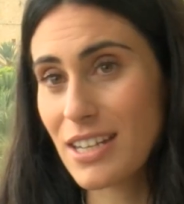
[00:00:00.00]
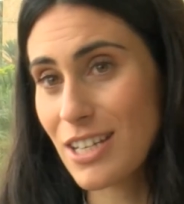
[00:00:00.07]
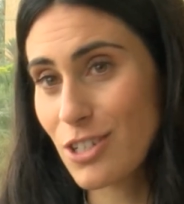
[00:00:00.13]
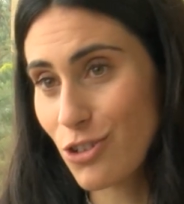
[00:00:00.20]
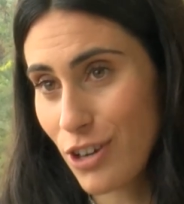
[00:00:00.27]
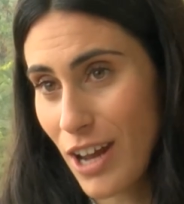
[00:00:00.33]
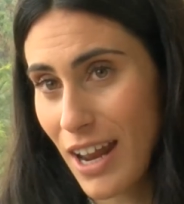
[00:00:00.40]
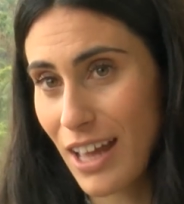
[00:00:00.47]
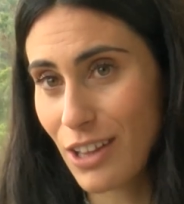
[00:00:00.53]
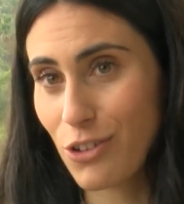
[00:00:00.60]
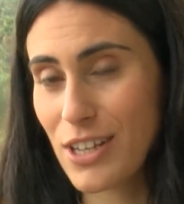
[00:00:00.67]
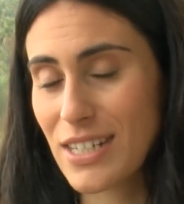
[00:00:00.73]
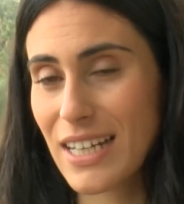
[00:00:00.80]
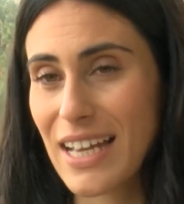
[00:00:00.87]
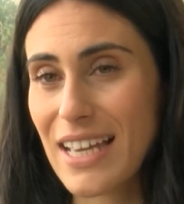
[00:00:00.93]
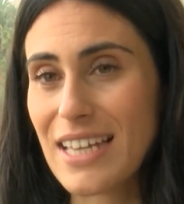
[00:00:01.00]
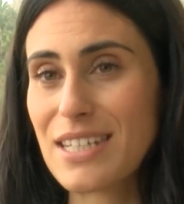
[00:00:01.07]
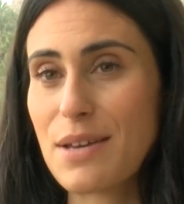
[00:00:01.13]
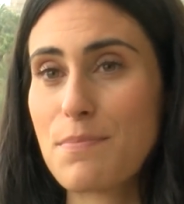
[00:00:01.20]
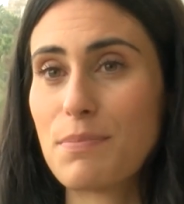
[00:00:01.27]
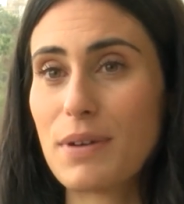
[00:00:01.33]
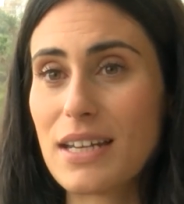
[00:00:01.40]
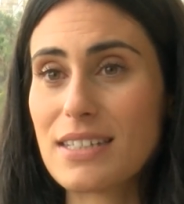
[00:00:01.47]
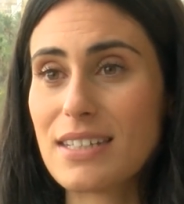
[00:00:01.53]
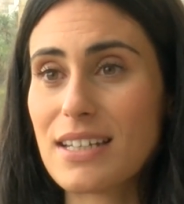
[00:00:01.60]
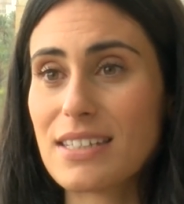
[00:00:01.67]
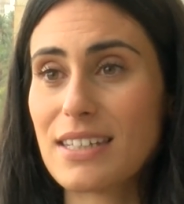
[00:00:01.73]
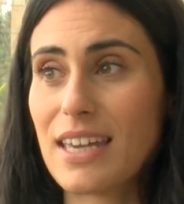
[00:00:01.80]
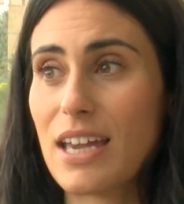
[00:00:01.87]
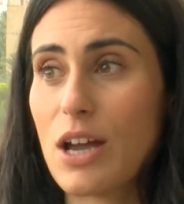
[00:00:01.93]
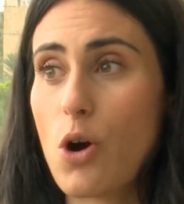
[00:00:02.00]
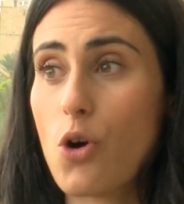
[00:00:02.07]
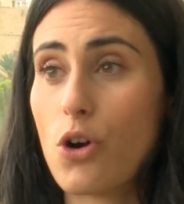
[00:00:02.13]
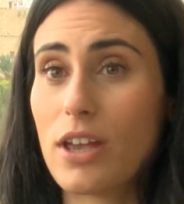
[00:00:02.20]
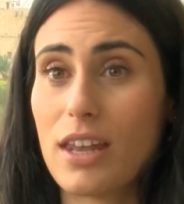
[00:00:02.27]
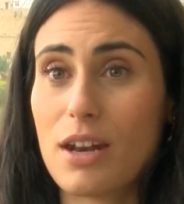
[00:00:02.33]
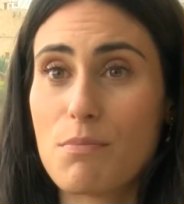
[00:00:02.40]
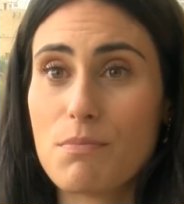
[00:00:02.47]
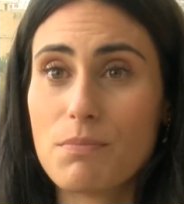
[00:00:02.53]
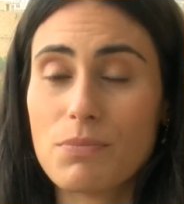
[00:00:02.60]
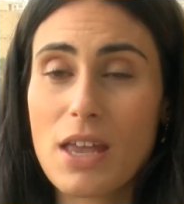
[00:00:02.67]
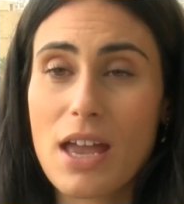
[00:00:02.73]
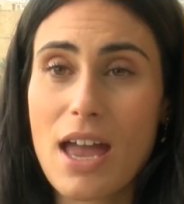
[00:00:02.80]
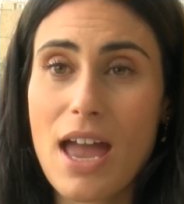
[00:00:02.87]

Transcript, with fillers: asesorar a todas aquellas empresas que o quieren,